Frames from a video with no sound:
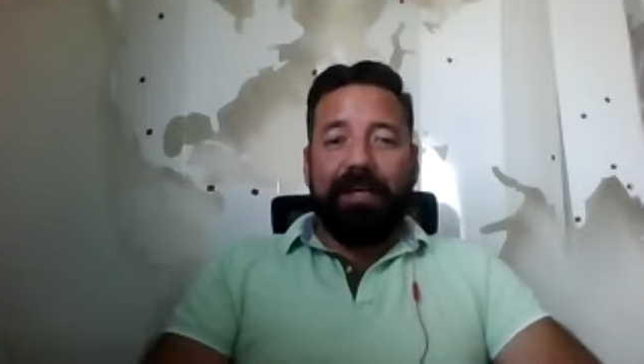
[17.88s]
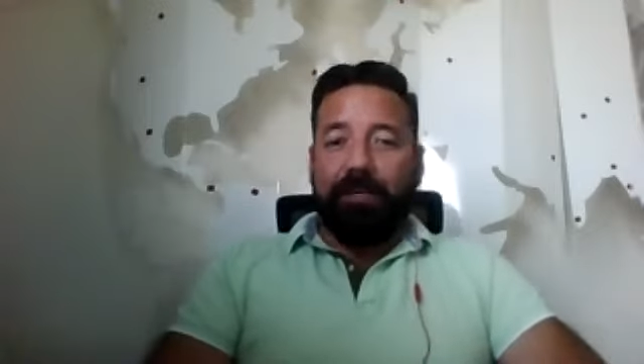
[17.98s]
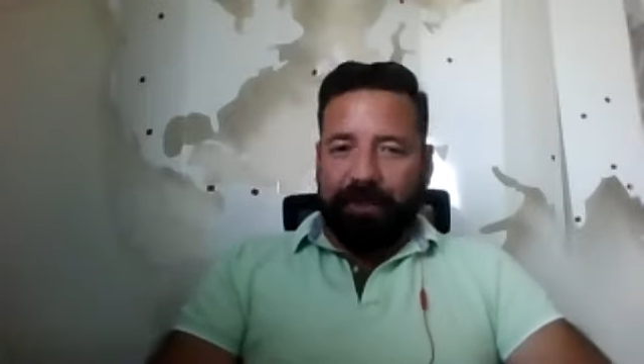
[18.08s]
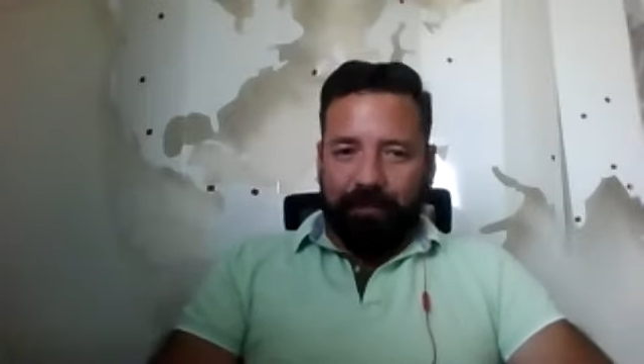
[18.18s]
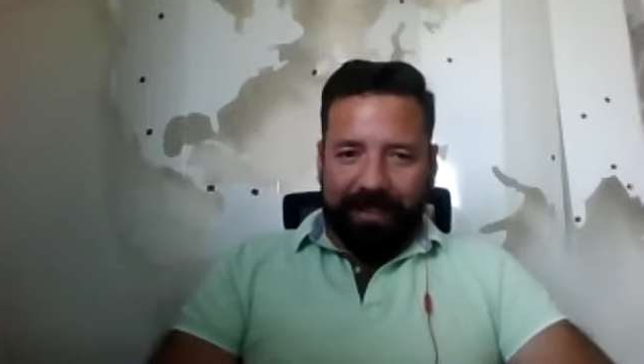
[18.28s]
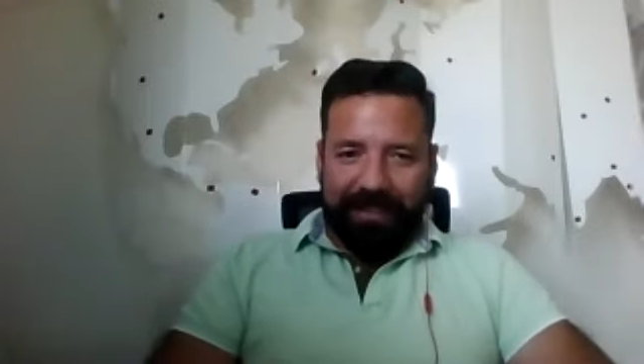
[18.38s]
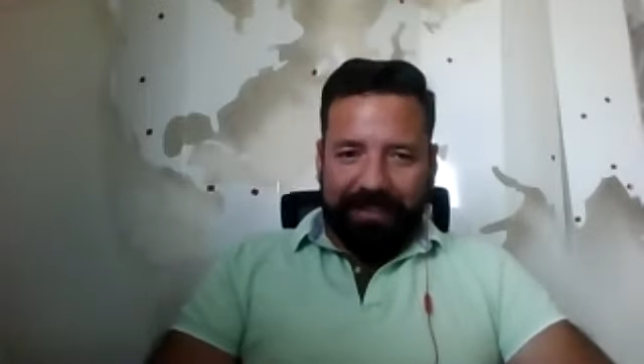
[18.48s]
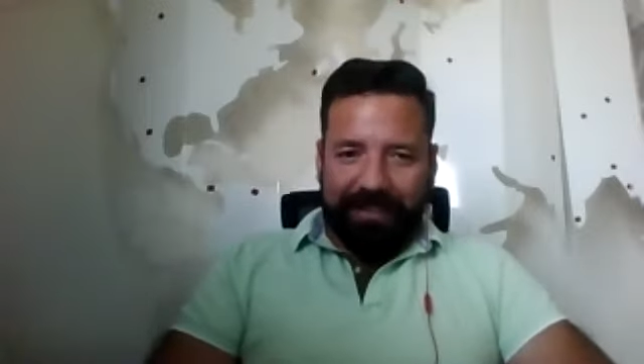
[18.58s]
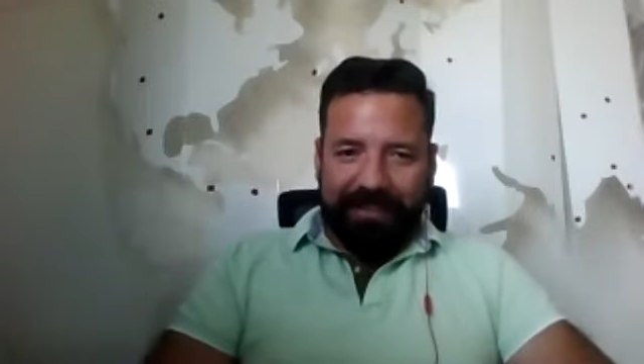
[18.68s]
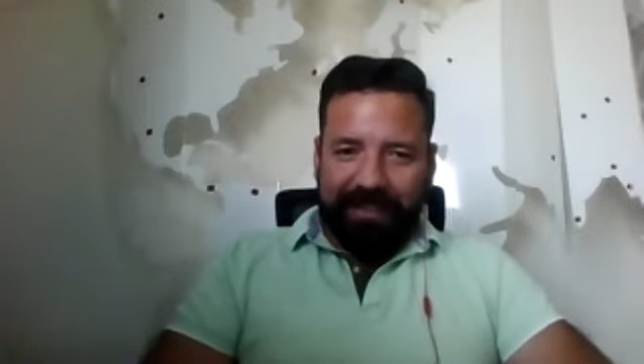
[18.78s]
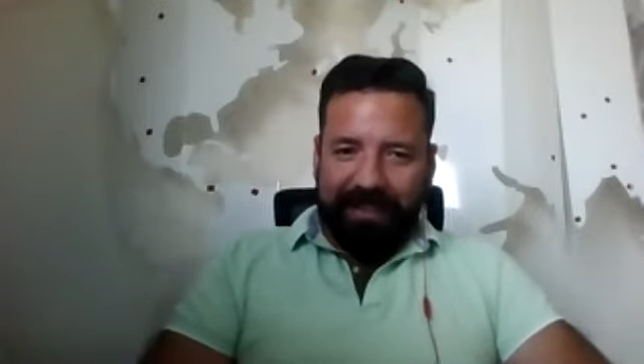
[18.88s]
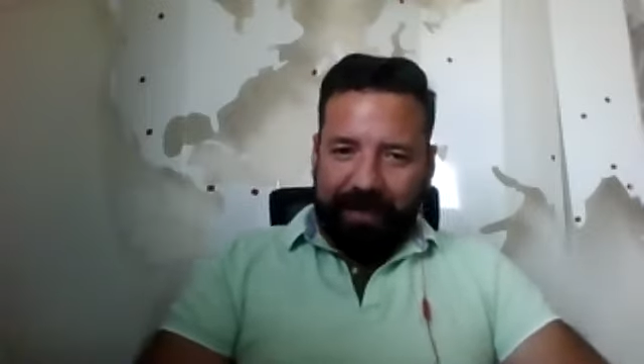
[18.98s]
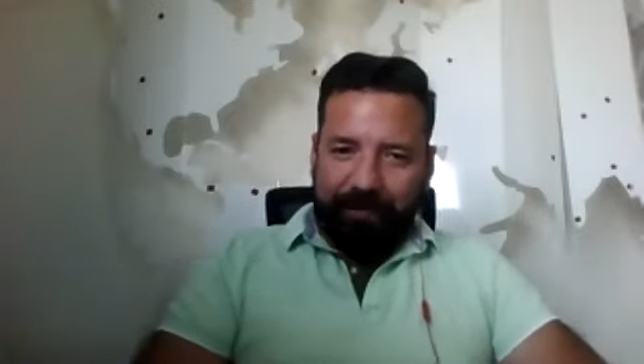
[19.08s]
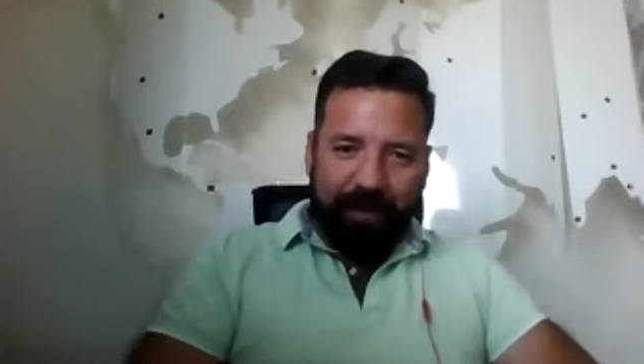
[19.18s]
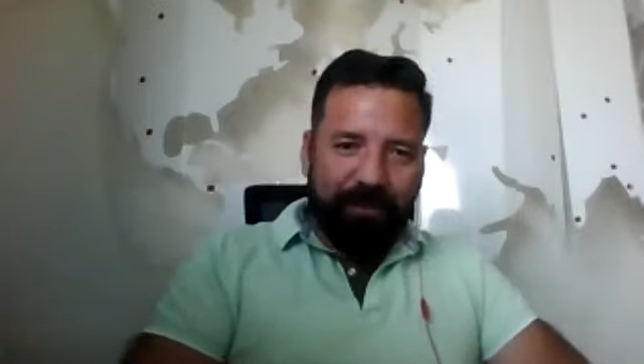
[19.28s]
Mi nombre es Irán
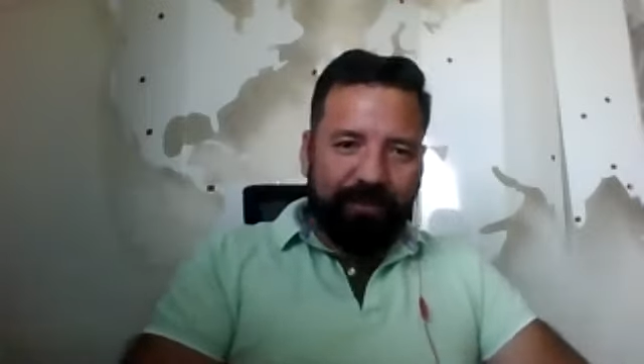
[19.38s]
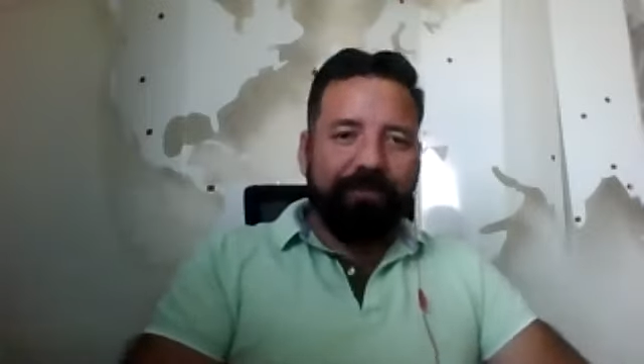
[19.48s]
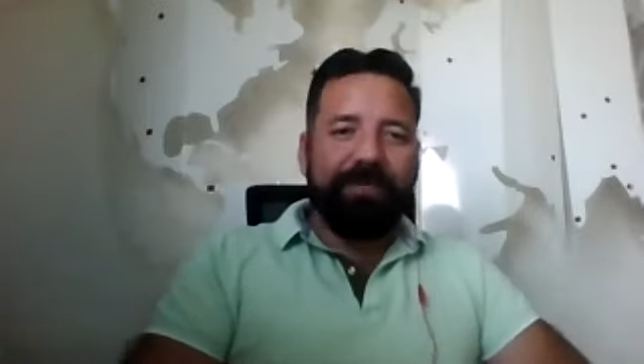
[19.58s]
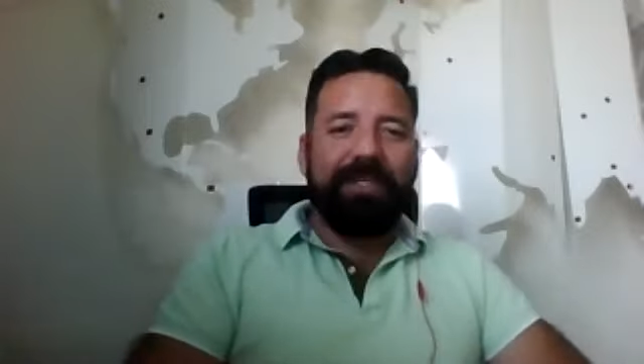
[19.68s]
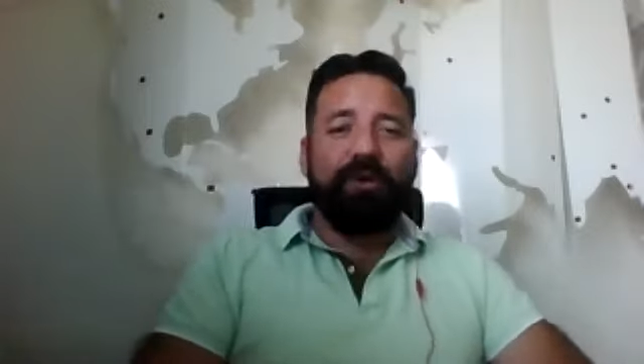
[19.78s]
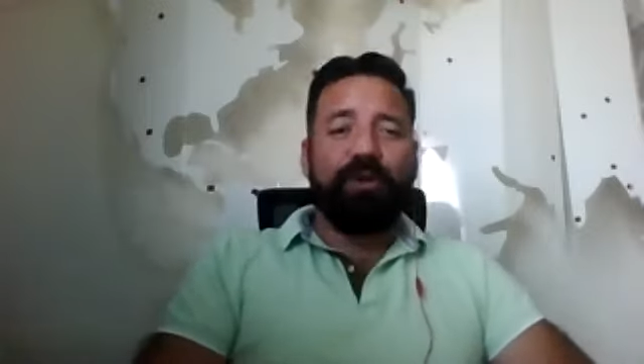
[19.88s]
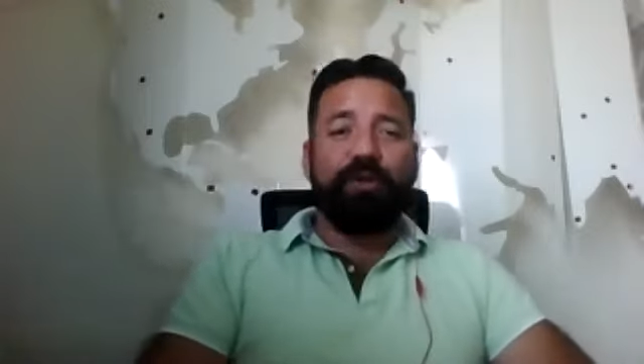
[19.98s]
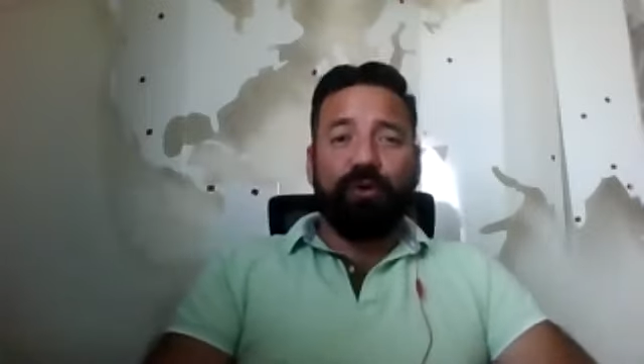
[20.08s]
Oliveros y hoy,